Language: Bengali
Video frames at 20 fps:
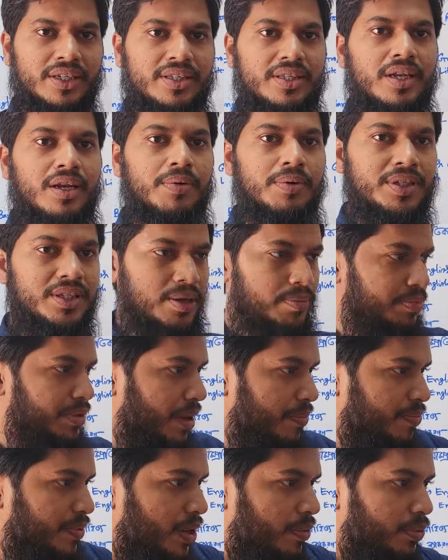একটা সিলেবাস আপনি
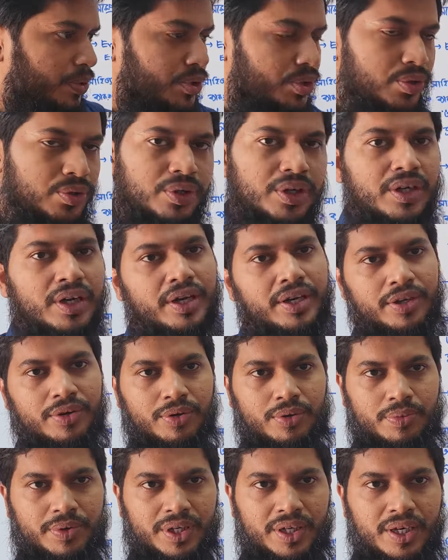আপনার মতো করে রেডি
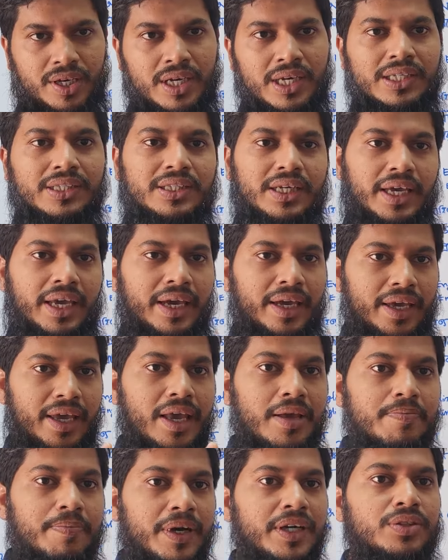করবেন যে হ্যাঁ
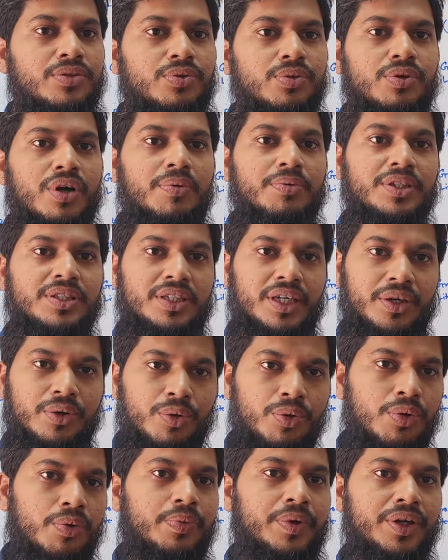এই পার্টটুকু আমি যে
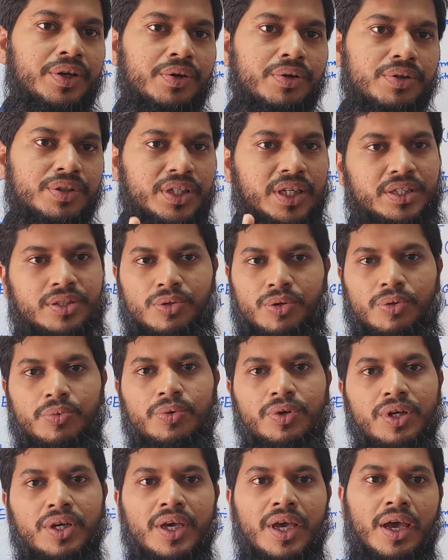কোনো উপায় হোক শেষ করব
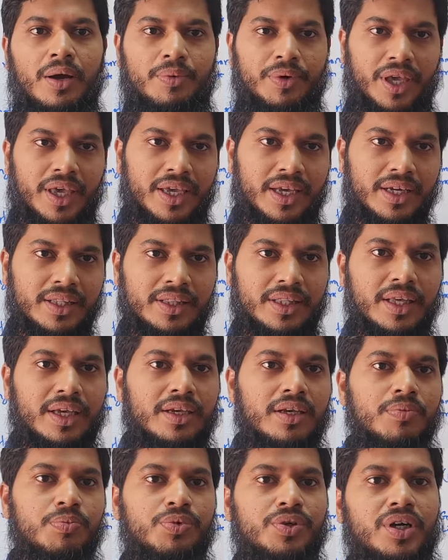এবং এখান
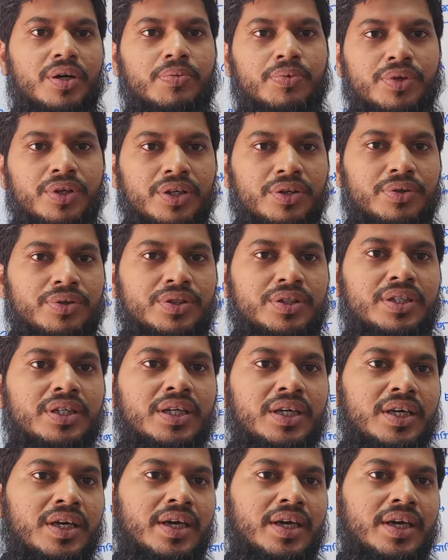থেকেই মোটামুটি হচ্ছে